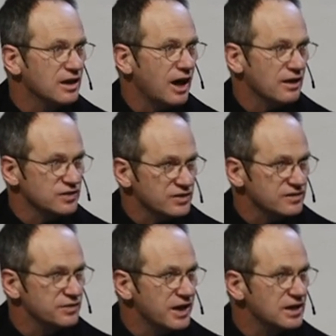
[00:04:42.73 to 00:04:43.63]
Hast du
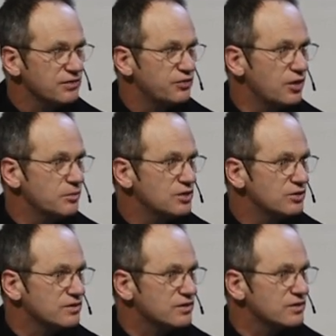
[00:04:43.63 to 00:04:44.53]
das wirklich vor mit
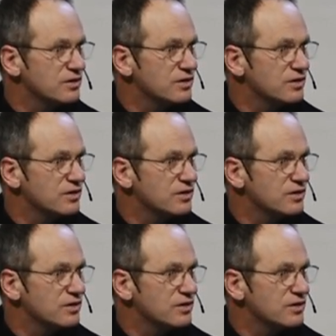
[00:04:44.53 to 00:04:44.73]
uns?